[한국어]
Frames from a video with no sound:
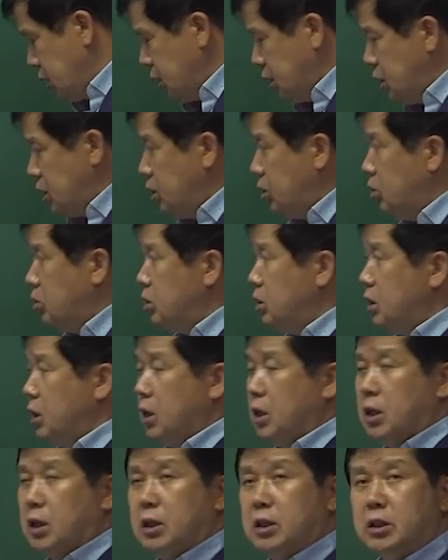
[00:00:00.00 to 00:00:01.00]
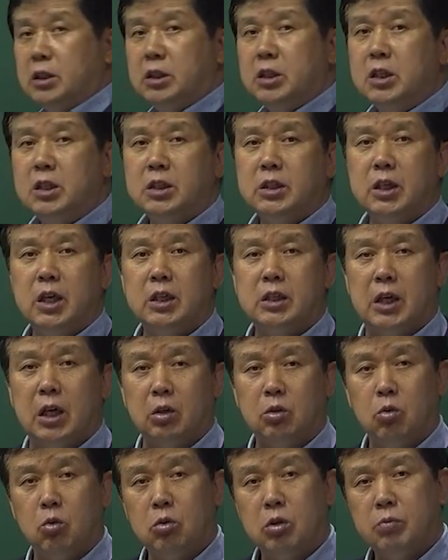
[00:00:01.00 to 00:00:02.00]
이거는 실제
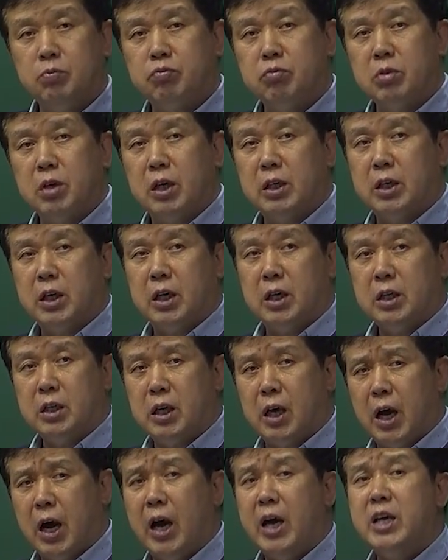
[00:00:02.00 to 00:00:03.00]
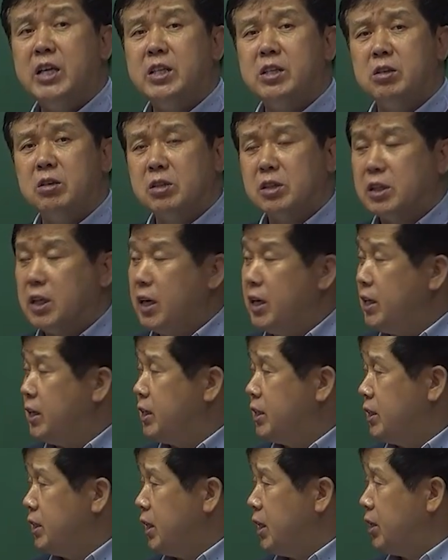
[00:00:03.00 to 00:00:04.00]
작동이 불가능한 아이디얼
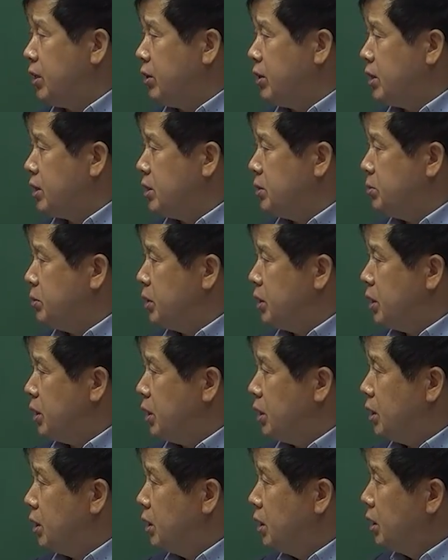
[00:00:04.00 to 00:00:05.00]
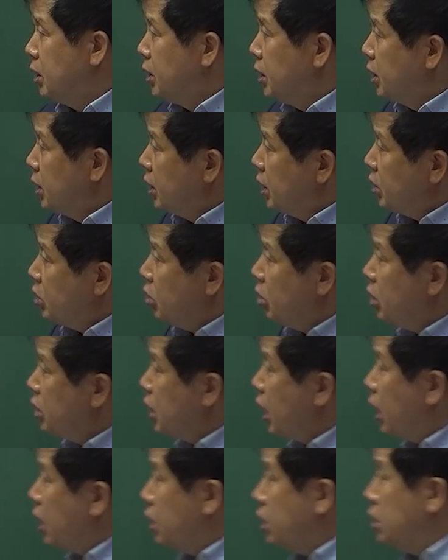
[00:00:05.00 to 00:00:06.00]
사이클이다 이렇게 했습니다. 그래서
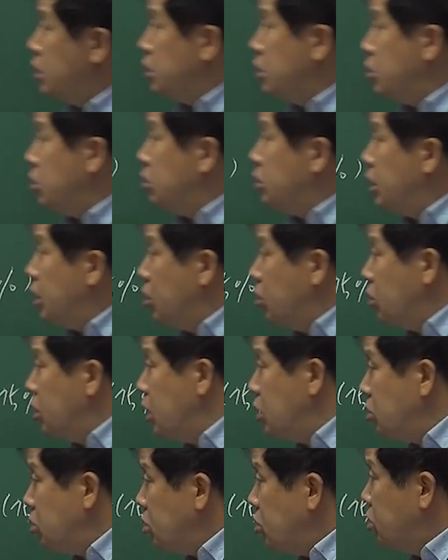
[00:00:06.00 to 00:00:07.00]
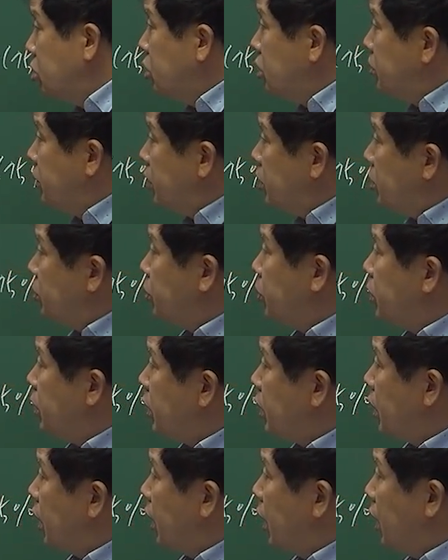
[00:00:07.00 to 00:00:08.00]
일단은 그런데 여기에서 그림에서
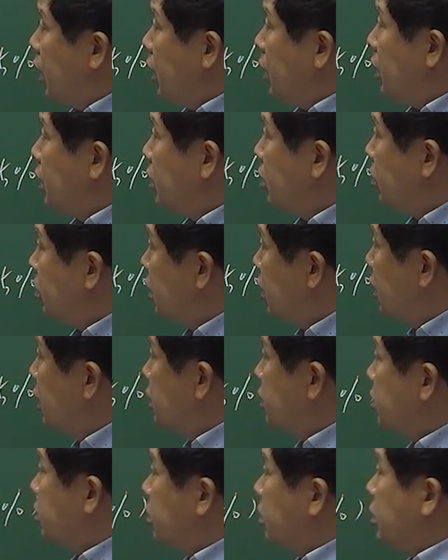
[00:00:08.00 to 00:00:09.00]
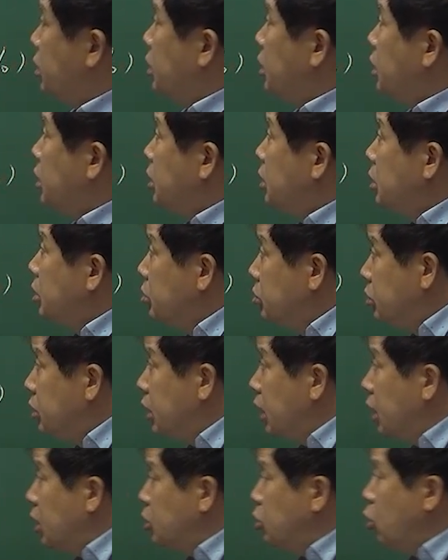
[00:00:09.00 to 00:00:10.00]
보니까 여기에서
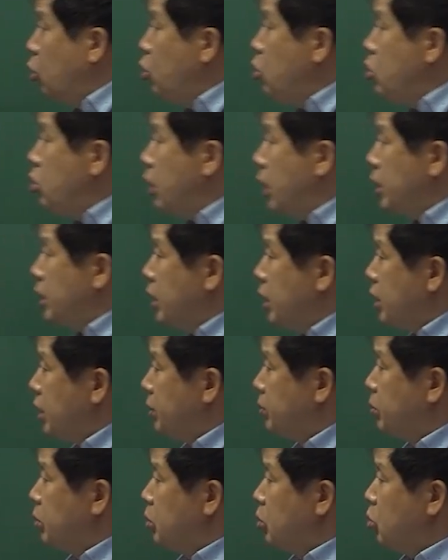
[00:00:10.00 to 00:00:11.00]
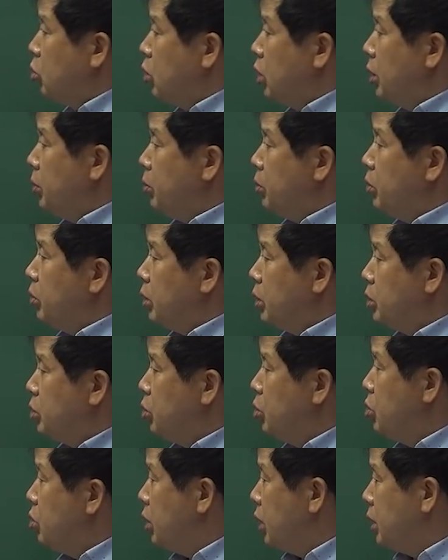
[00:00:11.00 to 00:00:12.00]
우리가 효율 관계를 한번 고려해 보는 거예요.
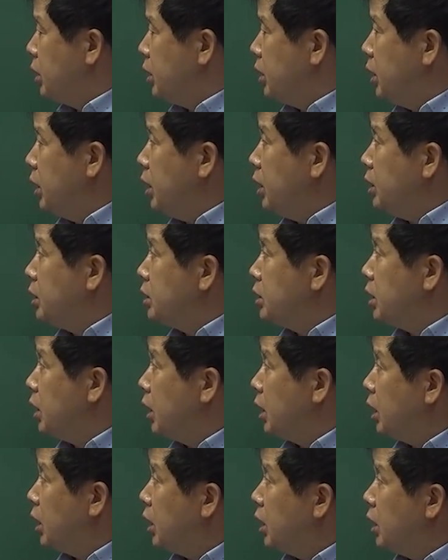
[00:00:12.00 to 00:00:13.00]
효율 관계. 자.